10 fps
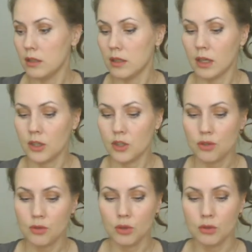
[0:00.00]
Так,
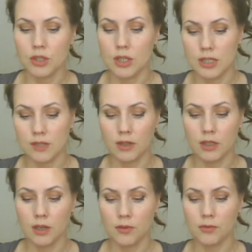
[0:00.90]
еще одно средство от
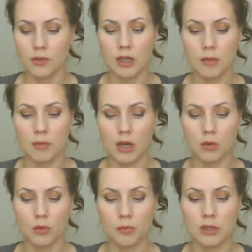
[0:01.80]
Oriflame я
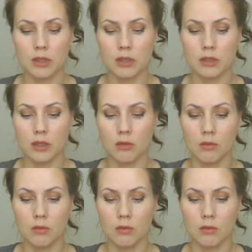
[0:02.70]
купила